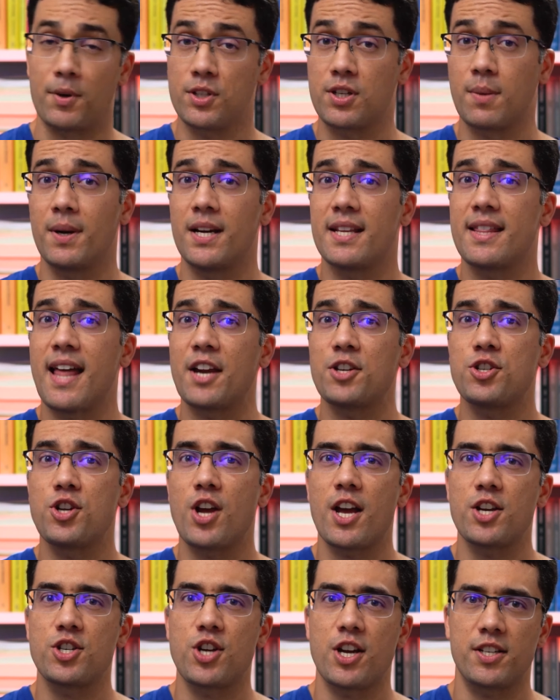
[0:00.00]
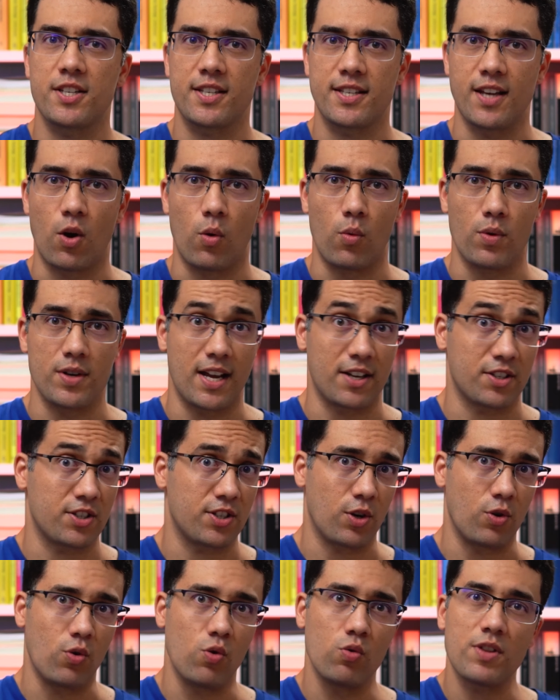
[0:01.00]
possibilidade de rejeição e a
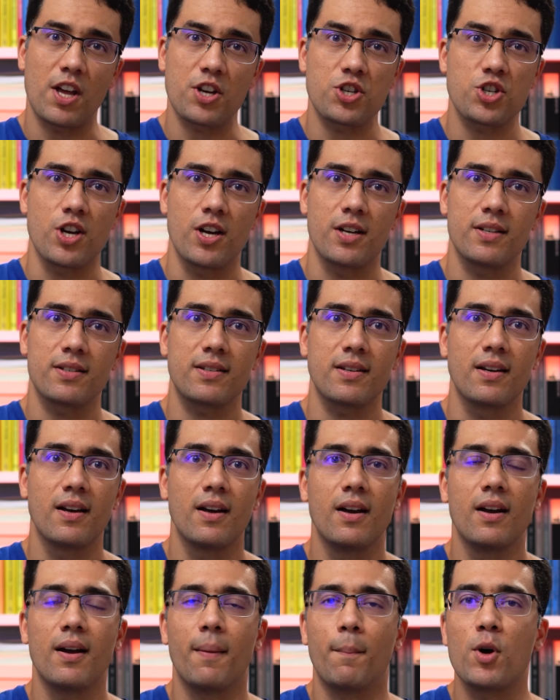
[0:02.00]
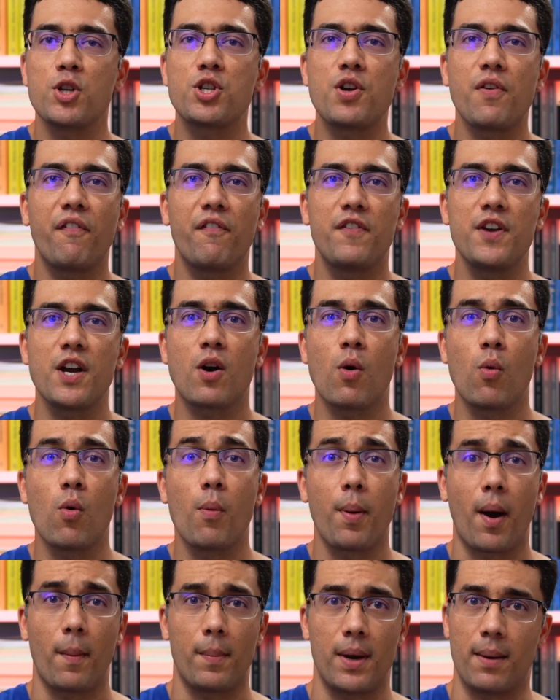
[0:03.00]
segunda chance modificam
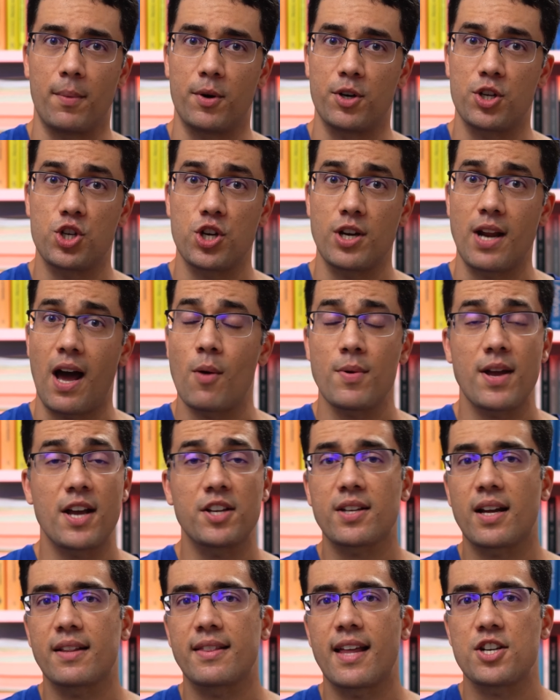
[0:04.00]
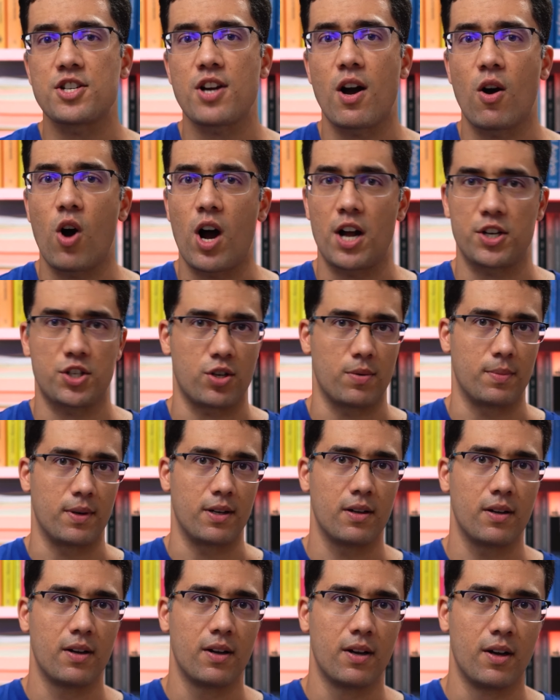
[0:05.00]
o problema original e a estratégia
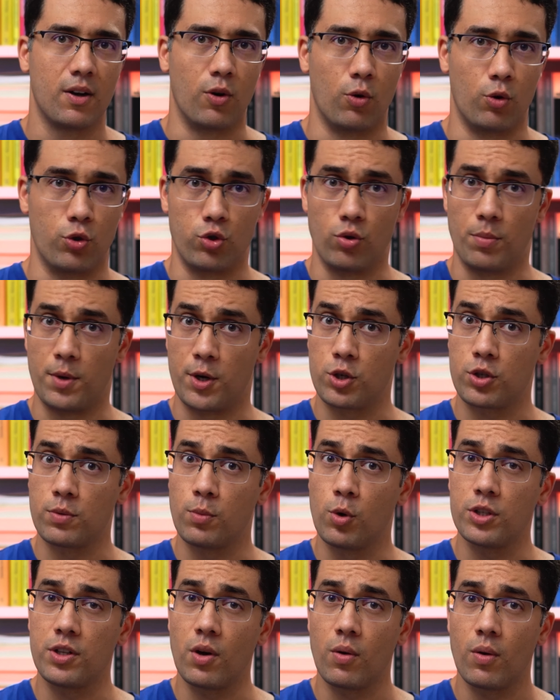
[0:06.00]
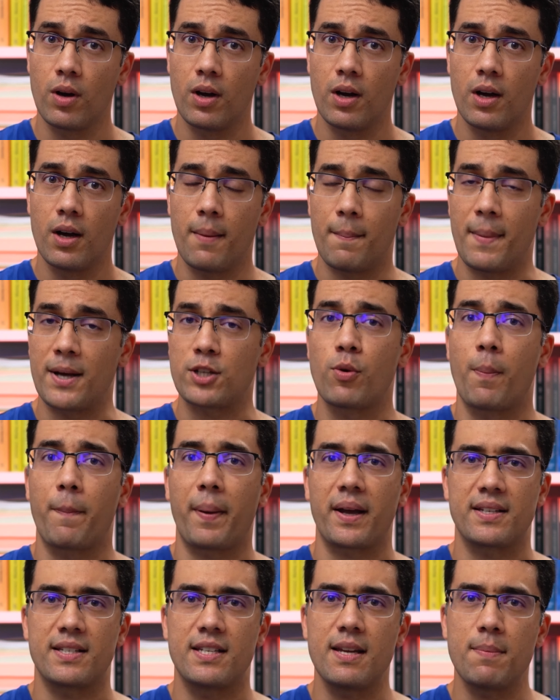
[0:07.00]
ótima. Os números mudam, mas o
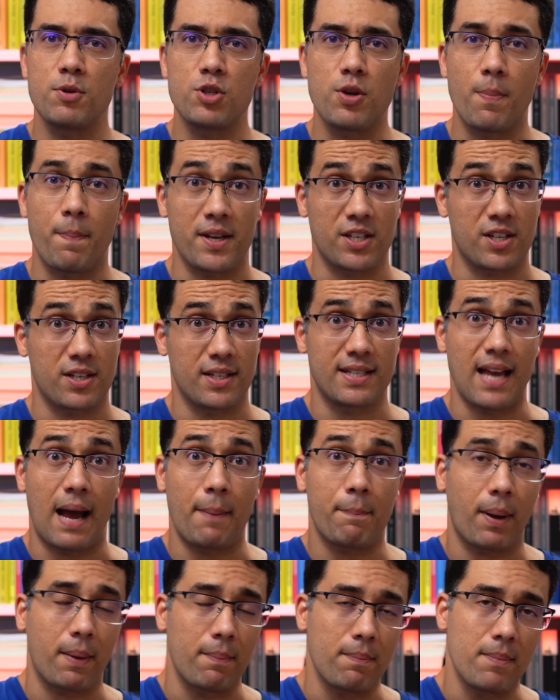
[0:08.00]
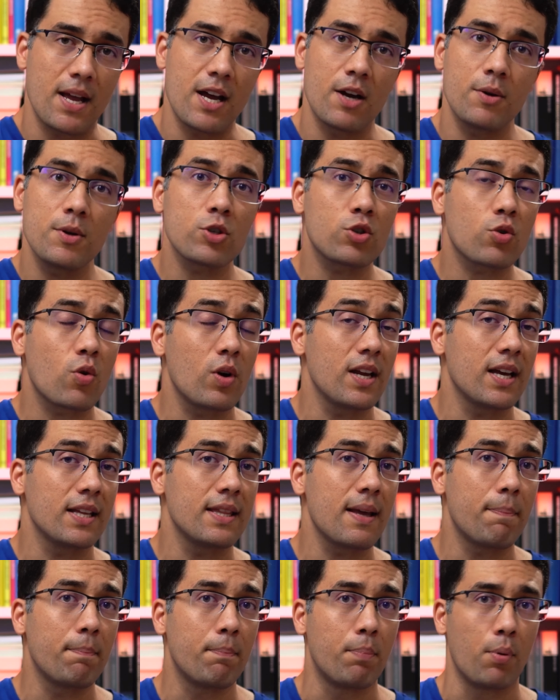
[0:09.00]
princípio de pesquisar primeiro e escolher
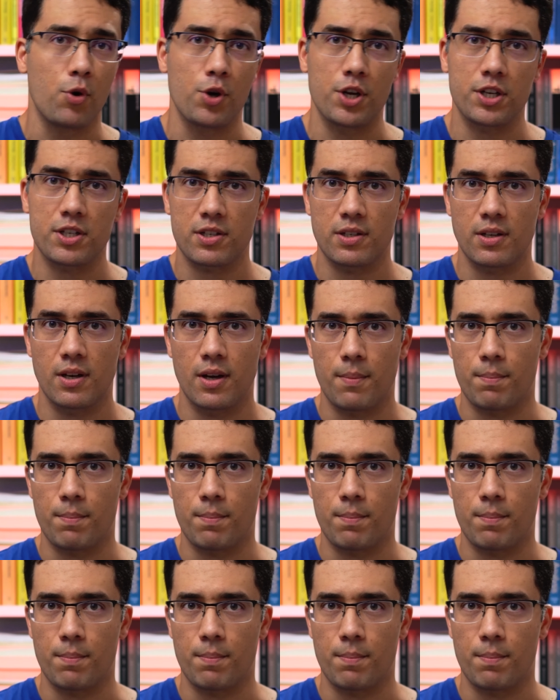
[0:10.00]
depois